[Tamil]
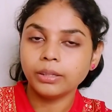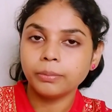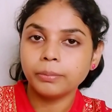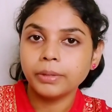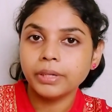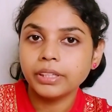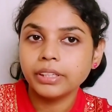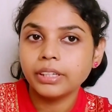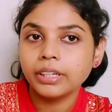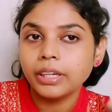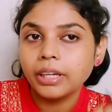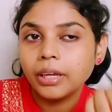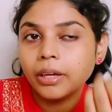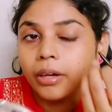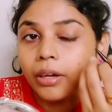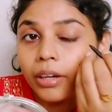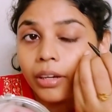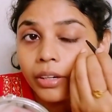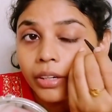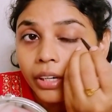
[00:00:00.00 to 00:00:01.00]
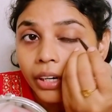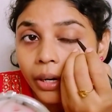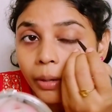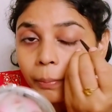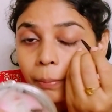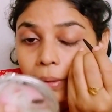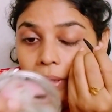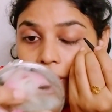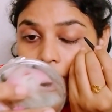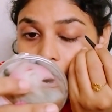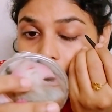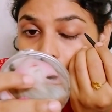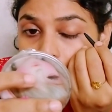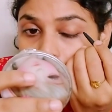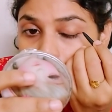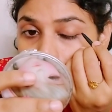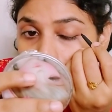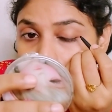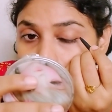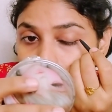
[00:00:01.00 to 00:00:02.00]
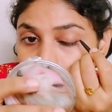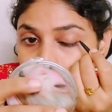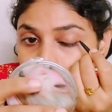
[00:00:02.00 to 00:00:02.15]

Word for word: அந்த மாதிரி ட்ரா uh, பண்ணிக்கிறேன்